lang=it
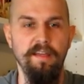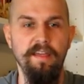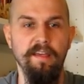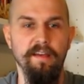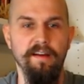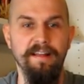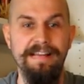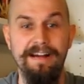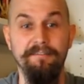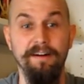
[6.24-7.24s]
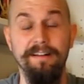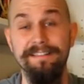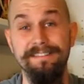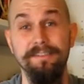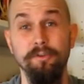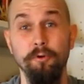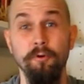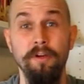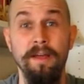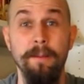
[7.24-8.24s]
E eh, recava il
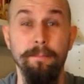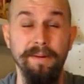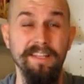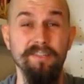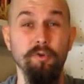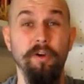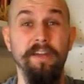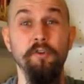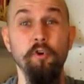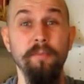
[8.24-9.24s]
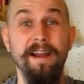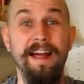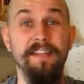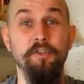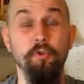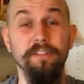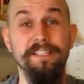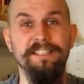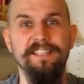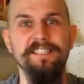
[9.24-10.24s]
titolo Preso enorme ragno di
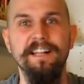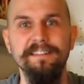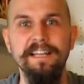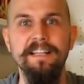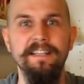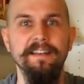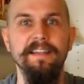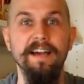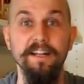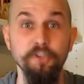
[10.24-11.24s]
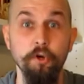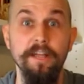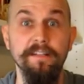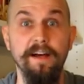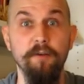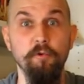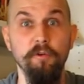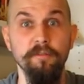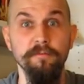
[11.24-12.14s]
60 kg a Gioia Tauro.